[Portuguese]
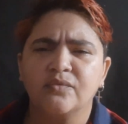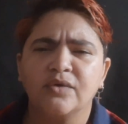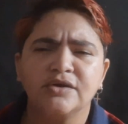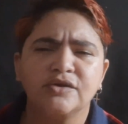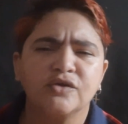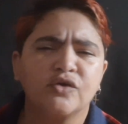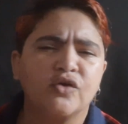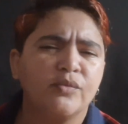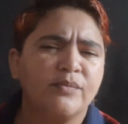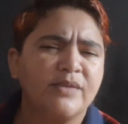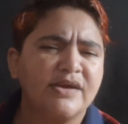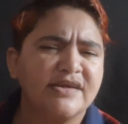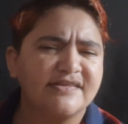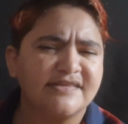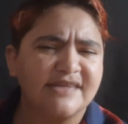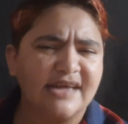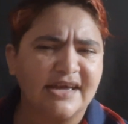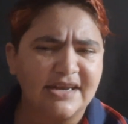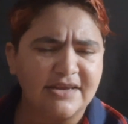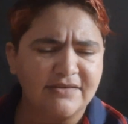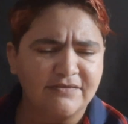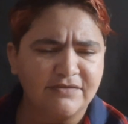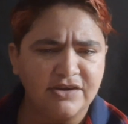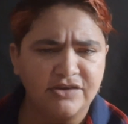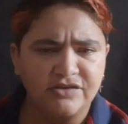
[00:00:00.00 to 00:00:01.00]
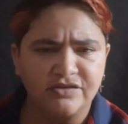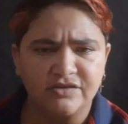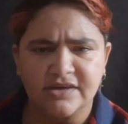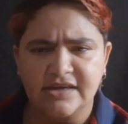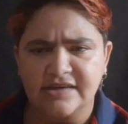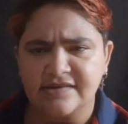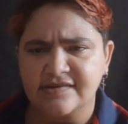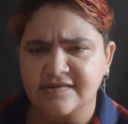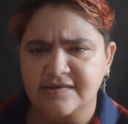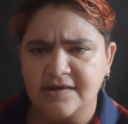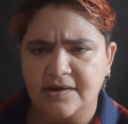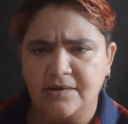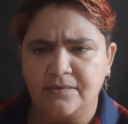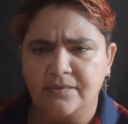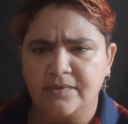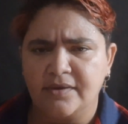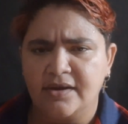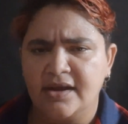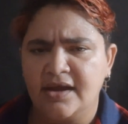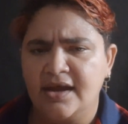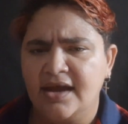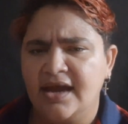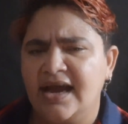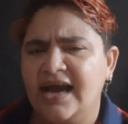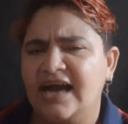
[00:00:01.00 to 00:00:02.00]
Quando começaram a investigação,
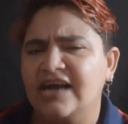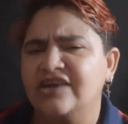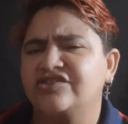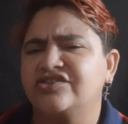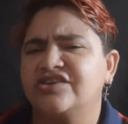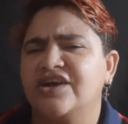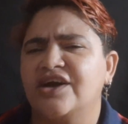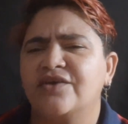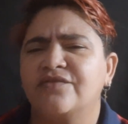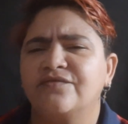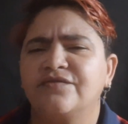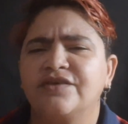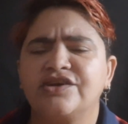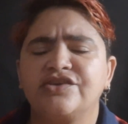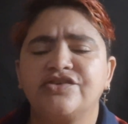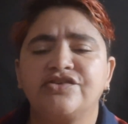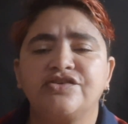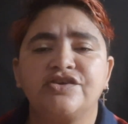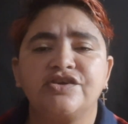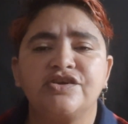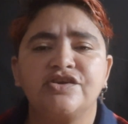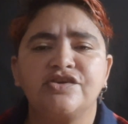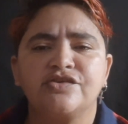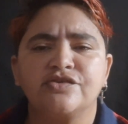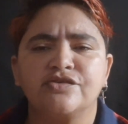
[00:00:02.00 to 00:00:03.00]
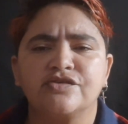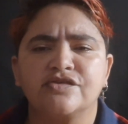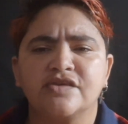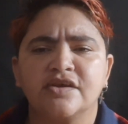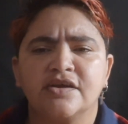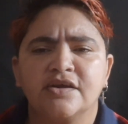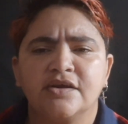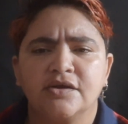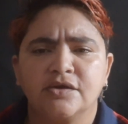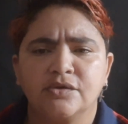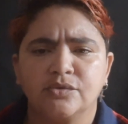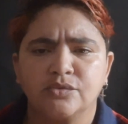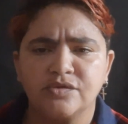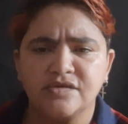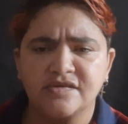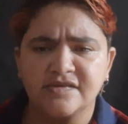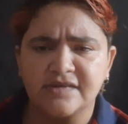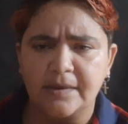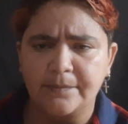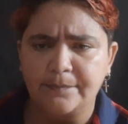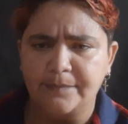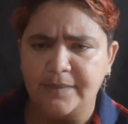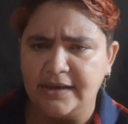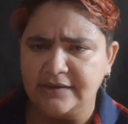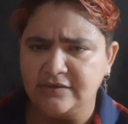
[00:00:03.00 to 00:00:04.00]
acharam vestígios nos
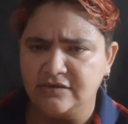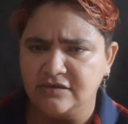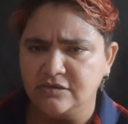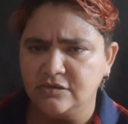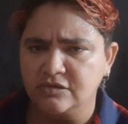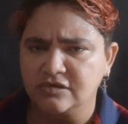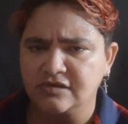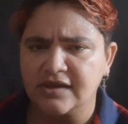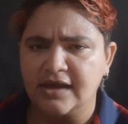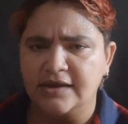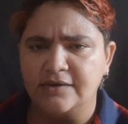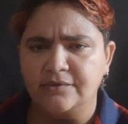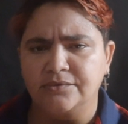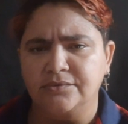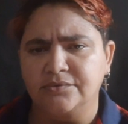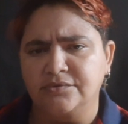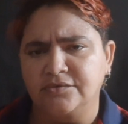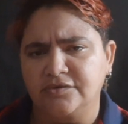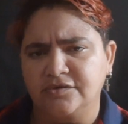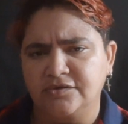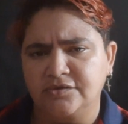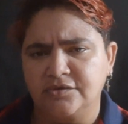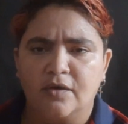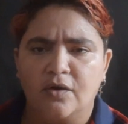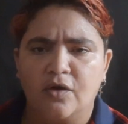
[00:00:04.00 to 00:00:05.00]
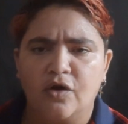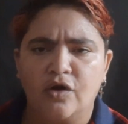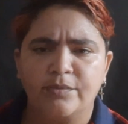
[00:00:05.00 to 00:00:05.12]
sapatos dos garotos.